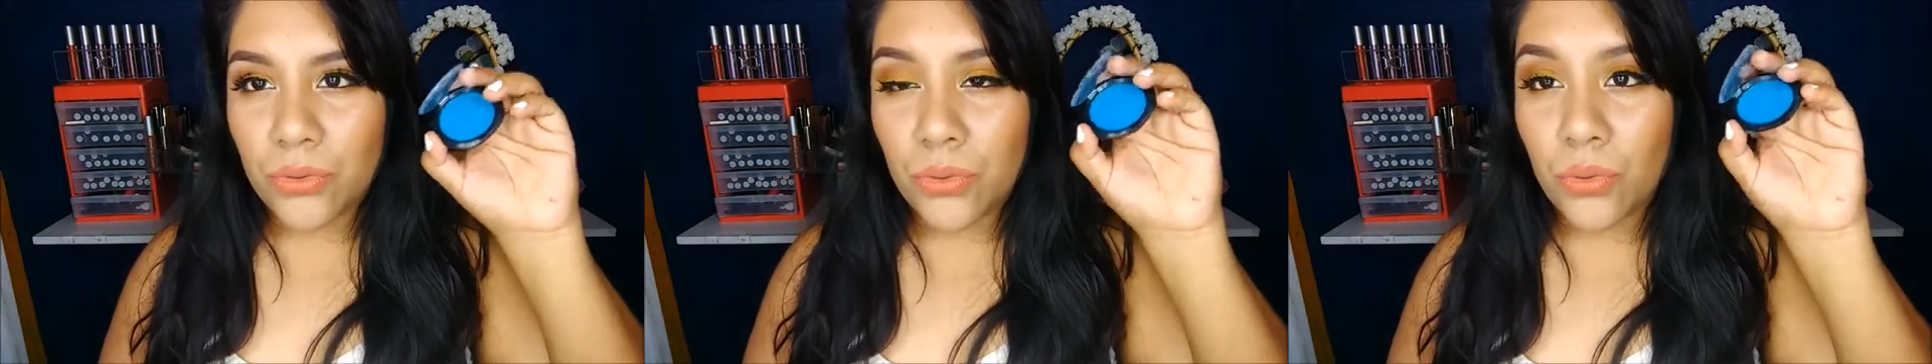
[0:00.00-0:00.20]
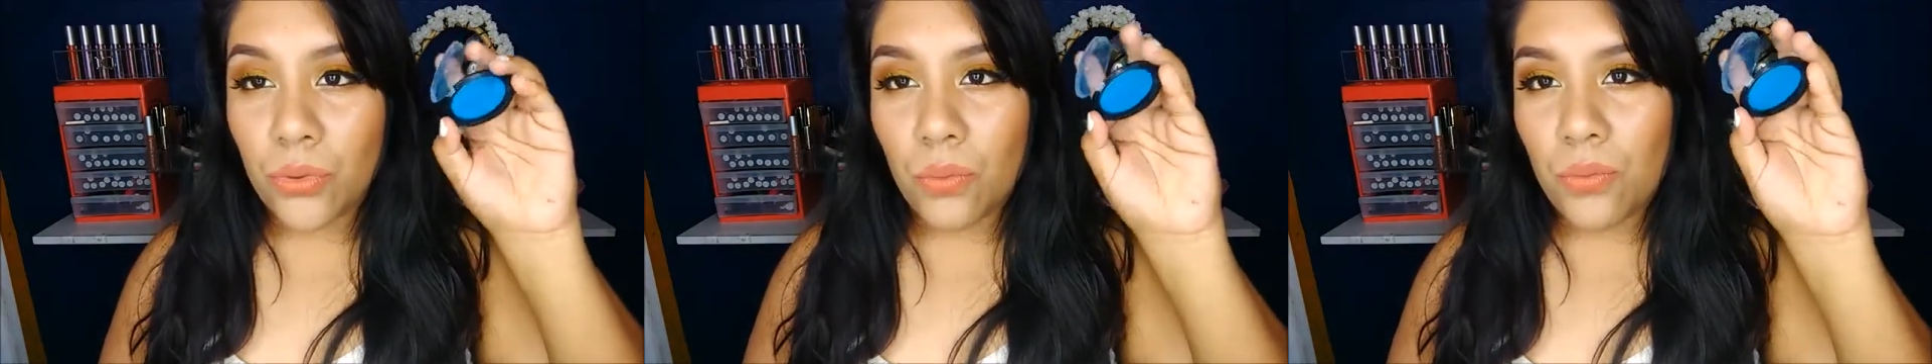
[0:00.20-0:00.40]

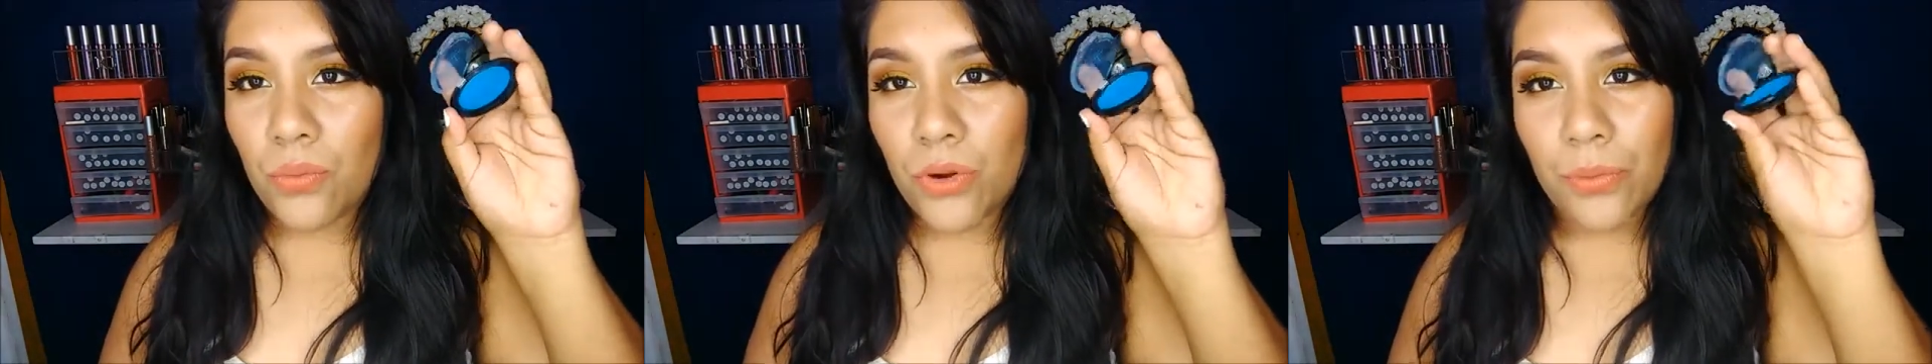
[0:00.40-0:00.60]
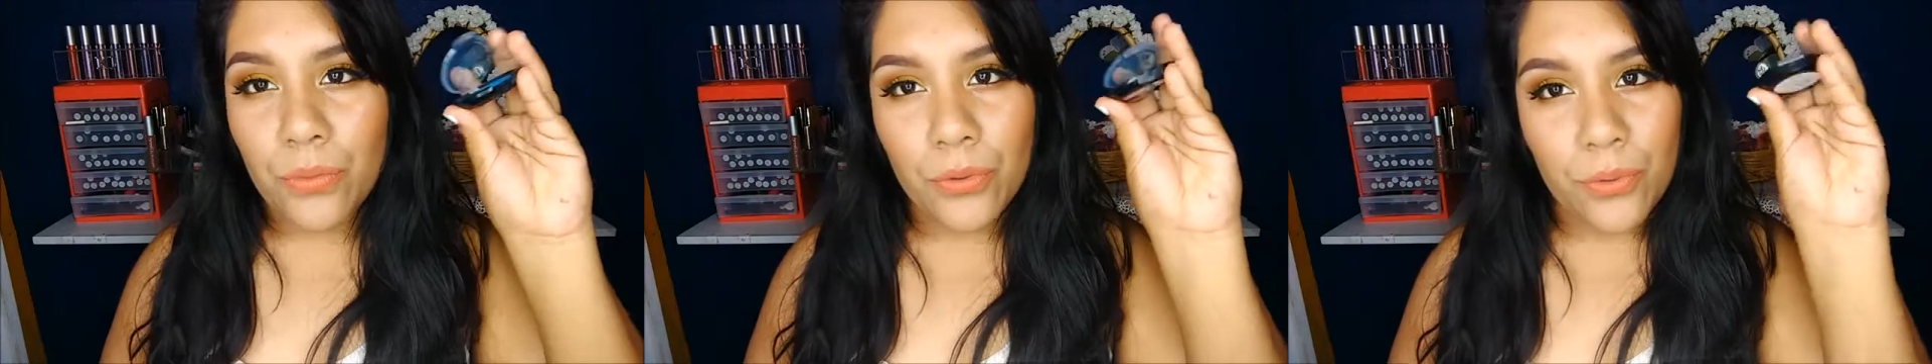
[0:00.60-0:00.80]
un tono
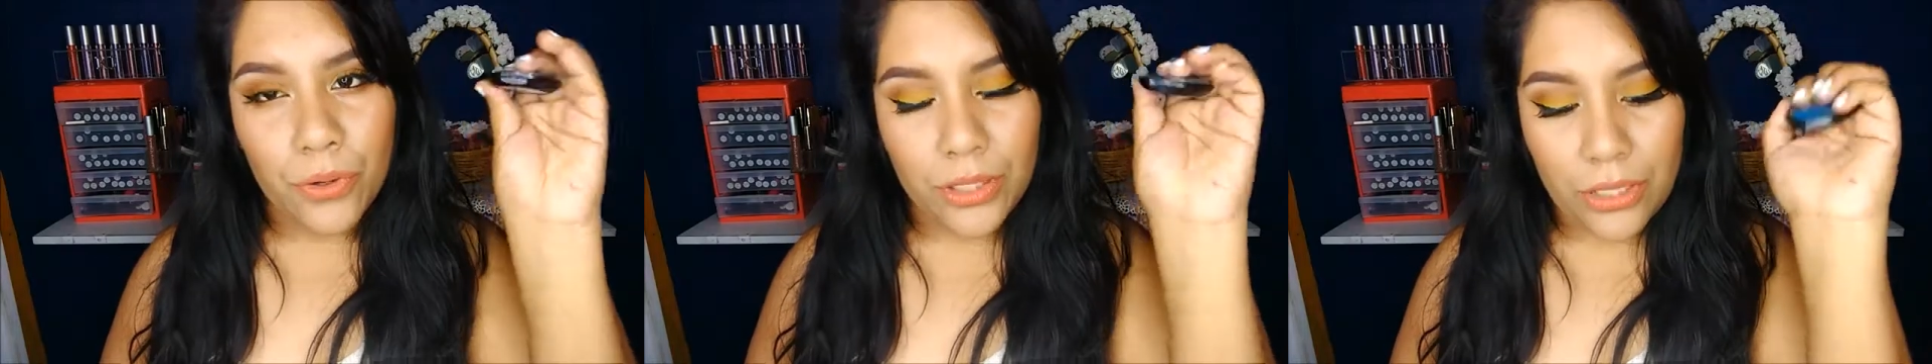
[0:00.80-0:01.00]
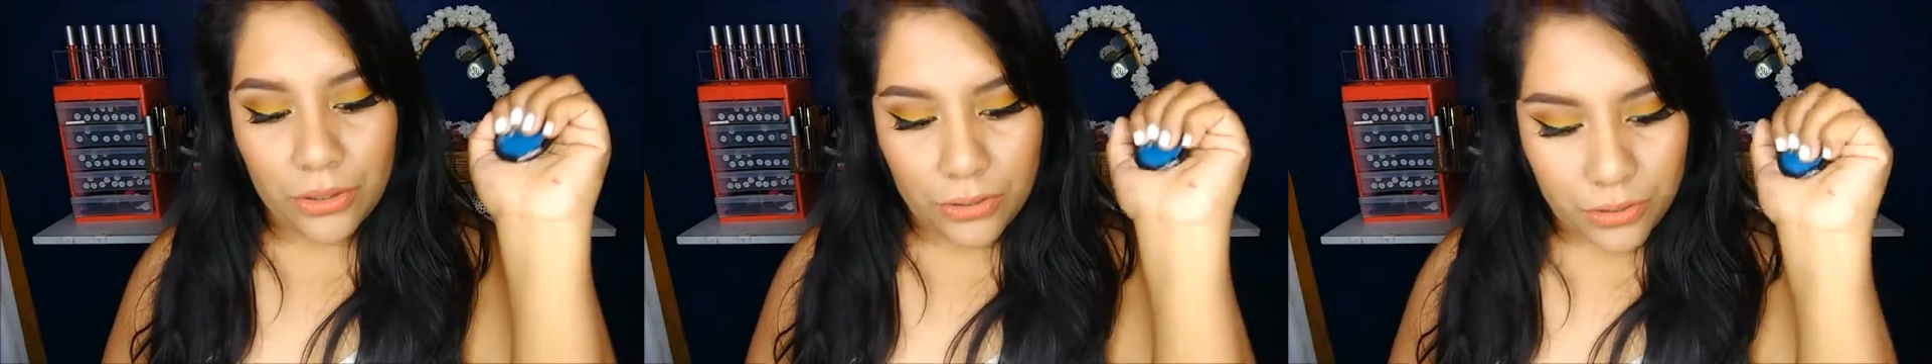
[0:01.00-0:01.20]
muy, muy
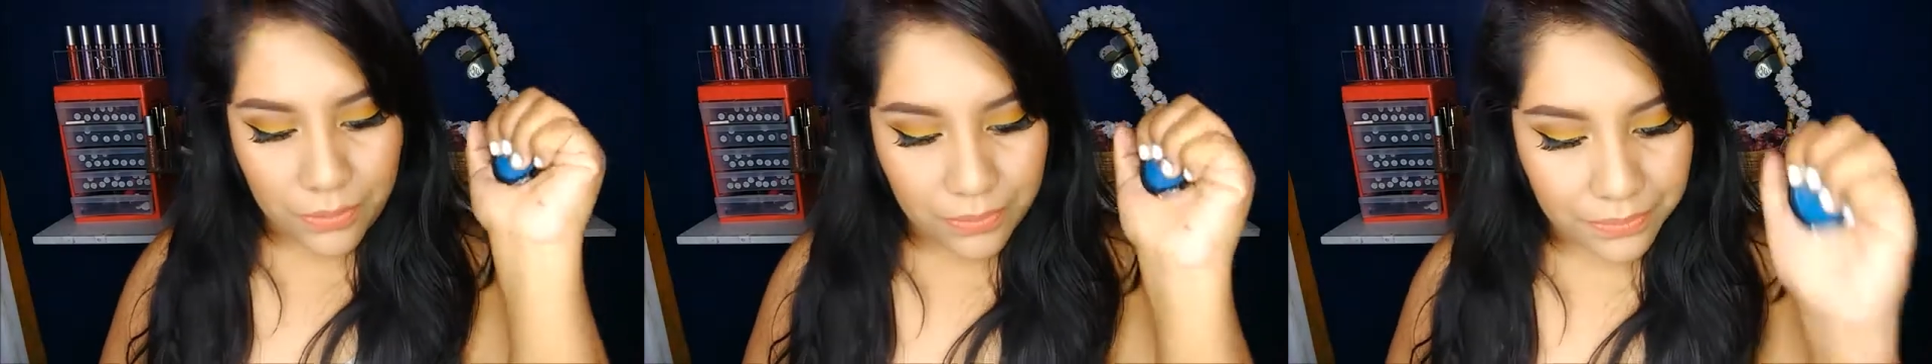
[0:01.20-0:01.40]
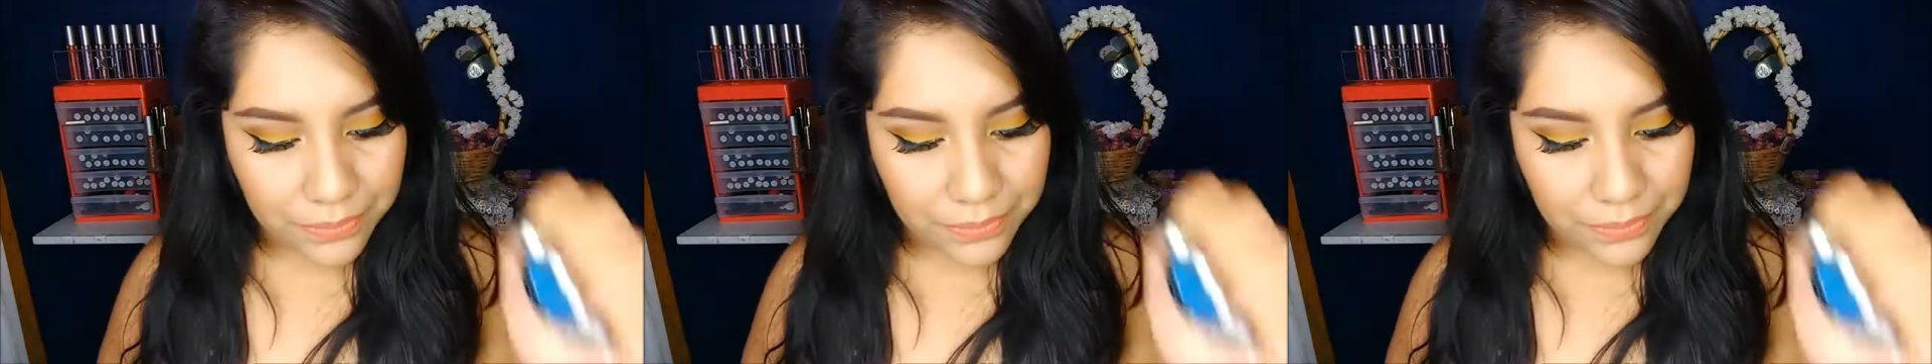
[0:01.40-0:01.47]
bonito.